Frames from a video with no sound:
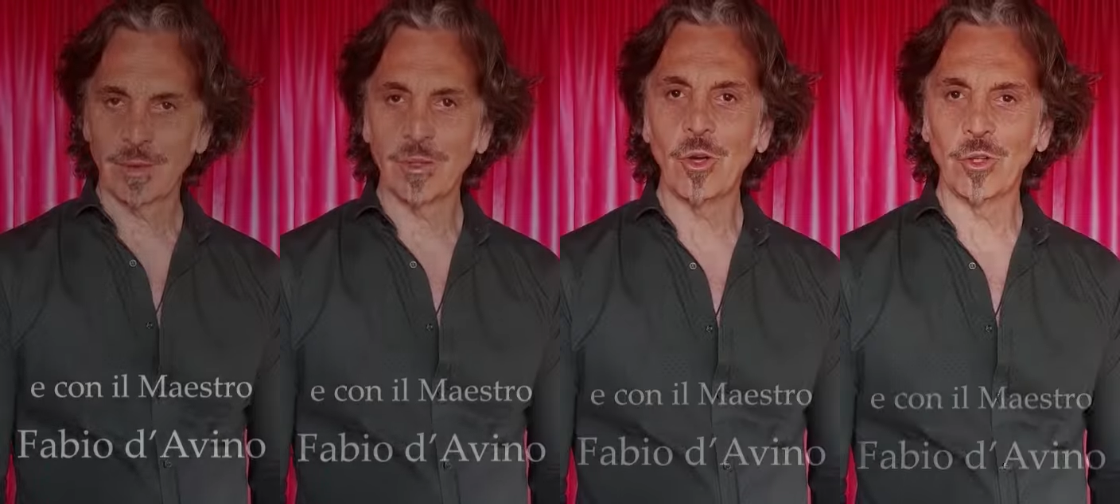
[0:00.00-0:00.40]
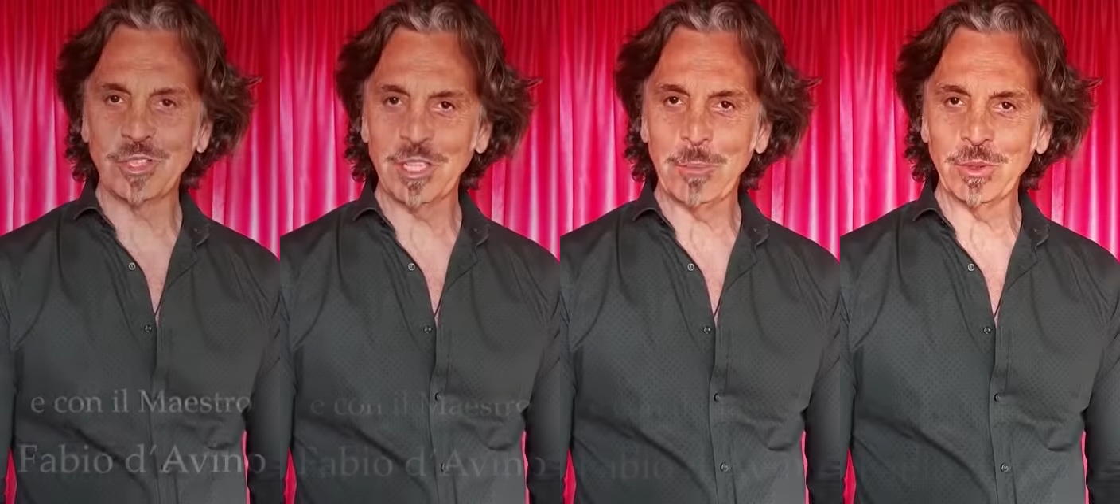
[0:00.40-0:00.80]

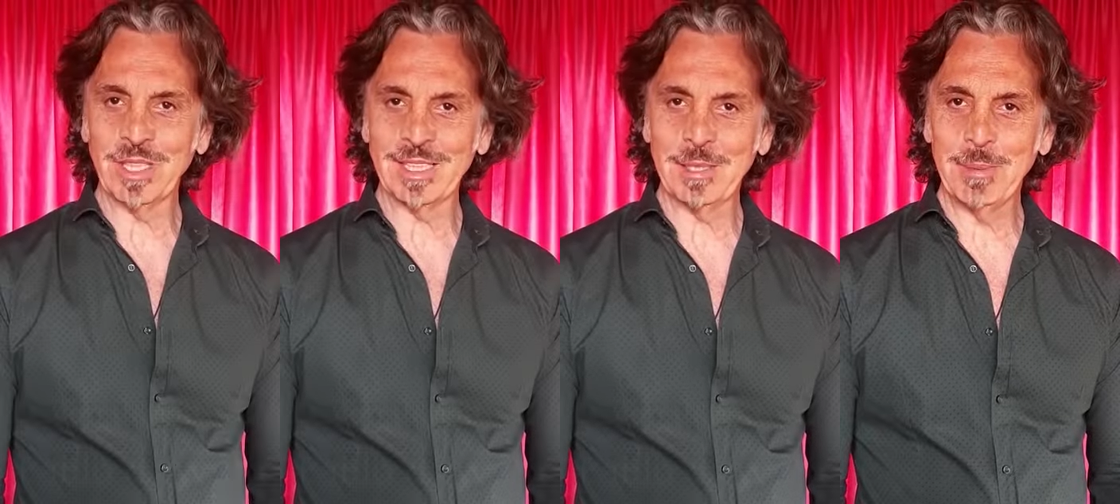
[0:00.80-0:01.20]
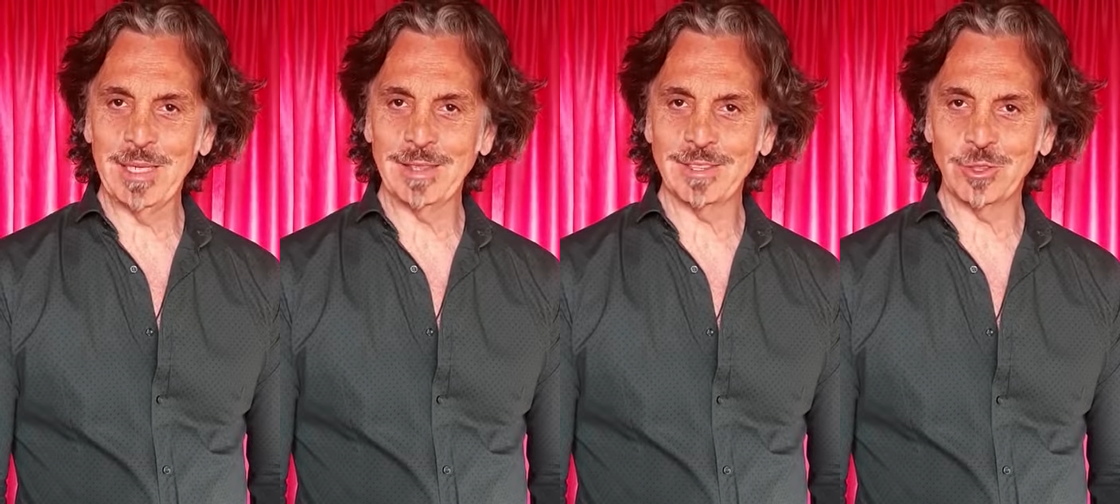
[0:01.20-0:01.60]
goditi il potere di
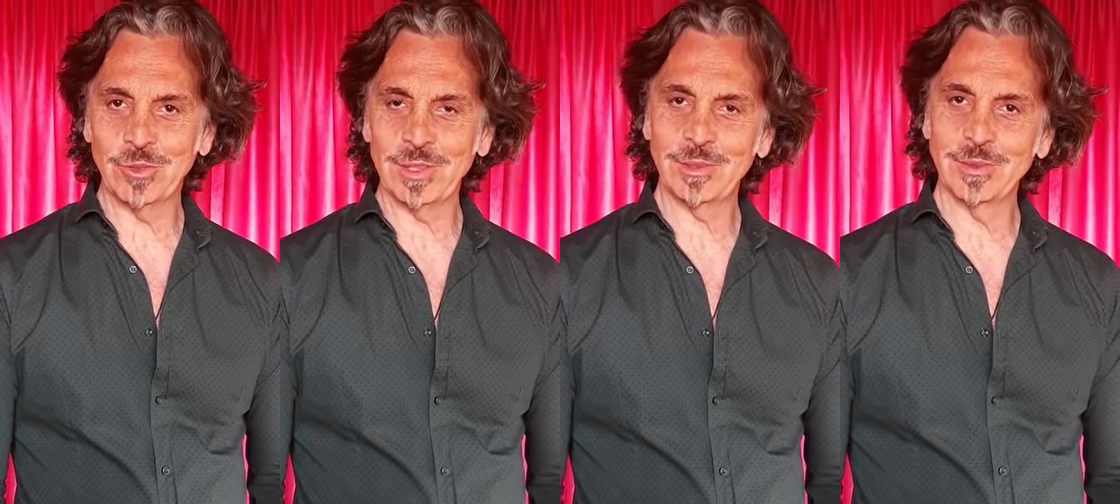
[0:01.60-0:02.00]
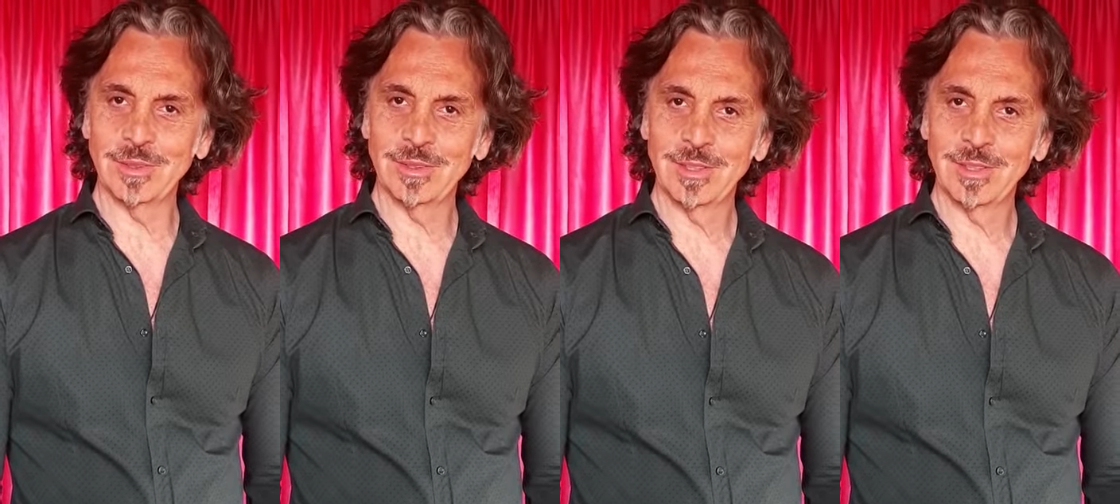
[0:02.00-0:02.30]
bellezza e gioventù.